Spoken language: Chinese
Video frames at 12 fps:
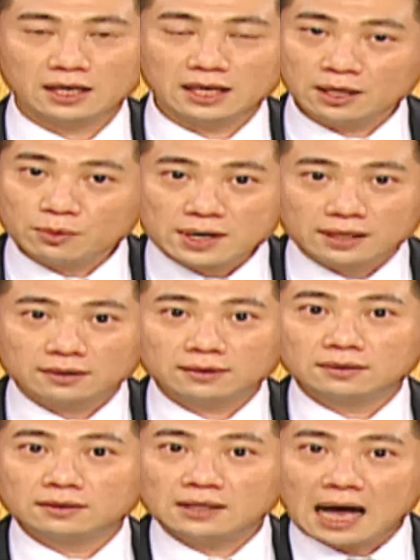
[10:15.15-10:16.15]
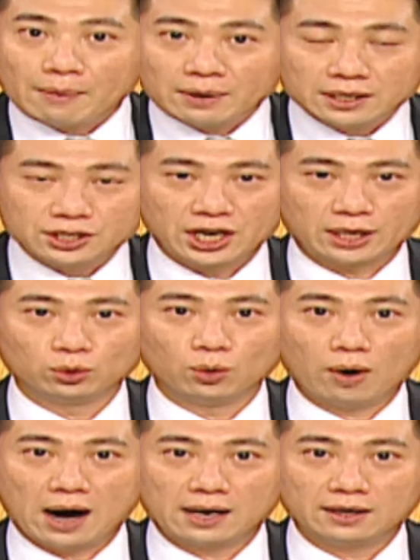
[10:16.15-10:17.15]
因为他们的钱
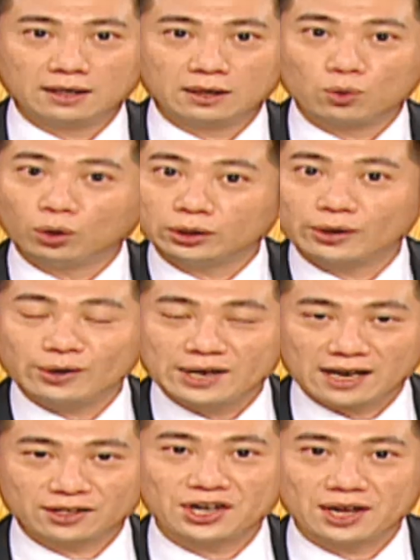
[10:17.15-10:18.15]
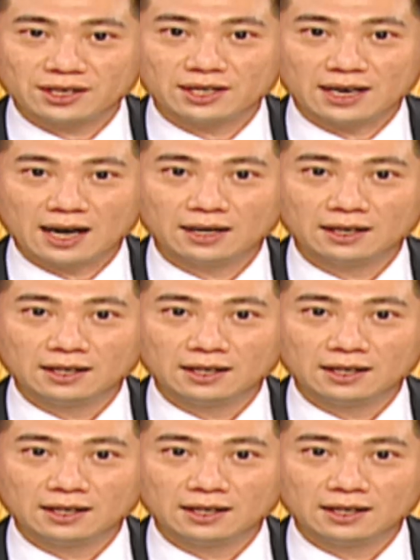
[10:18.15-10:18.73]
多啊，郭董有两千亿耶，